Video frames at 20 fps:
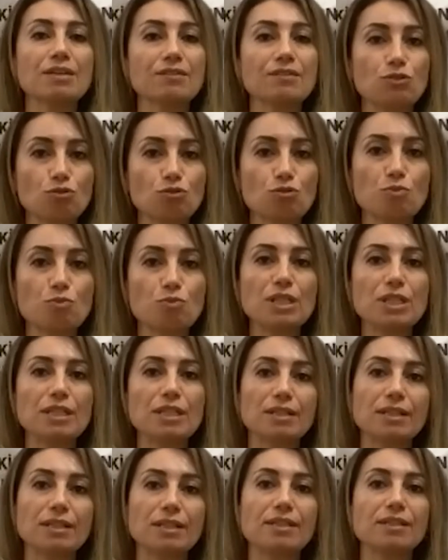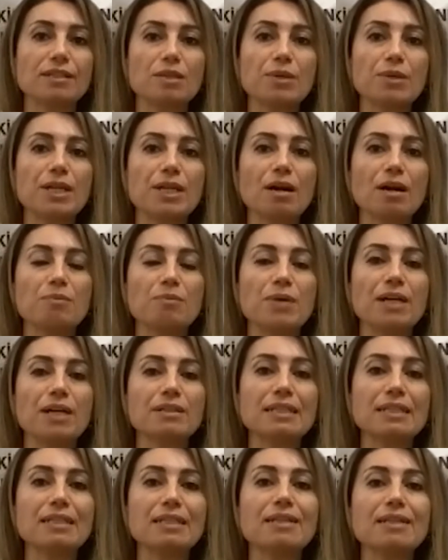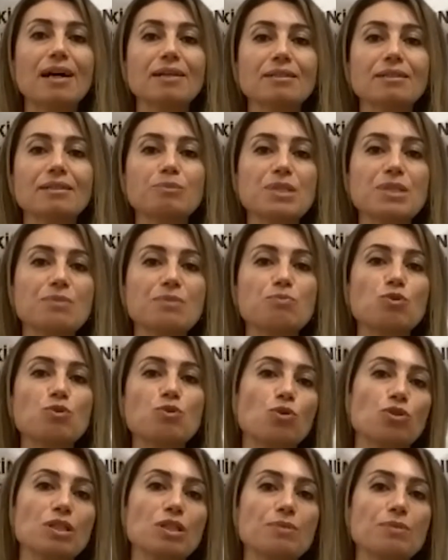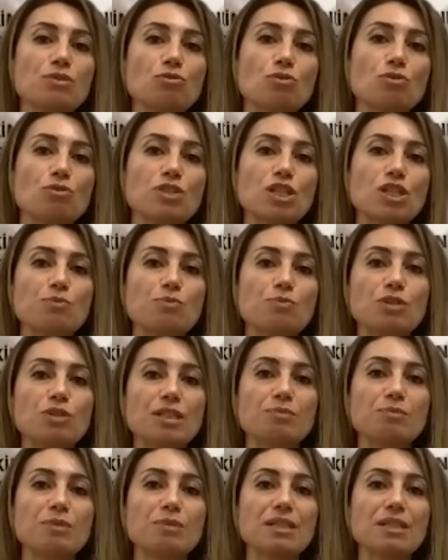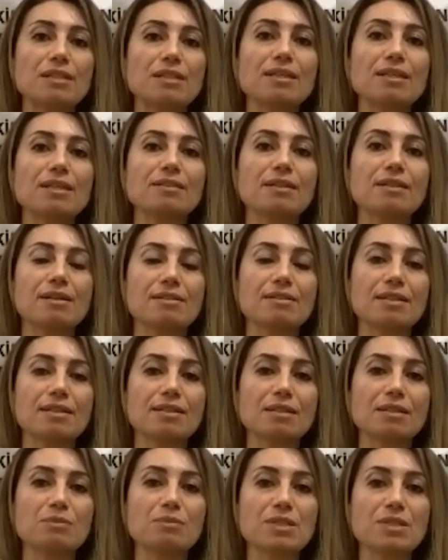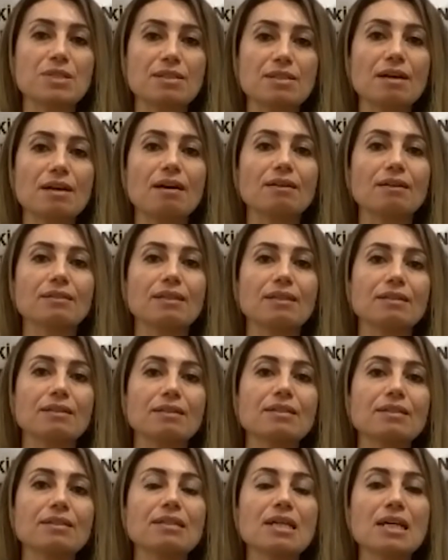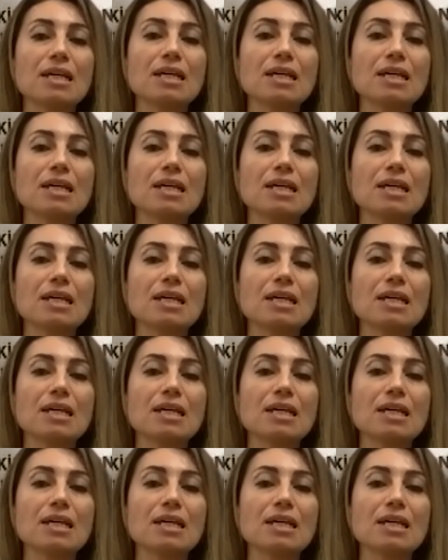ve çözüm önerileriyle beraber neden biz bu ödeme sözleşme yönetmeliğine itiraz ettiğimizi de anlattık.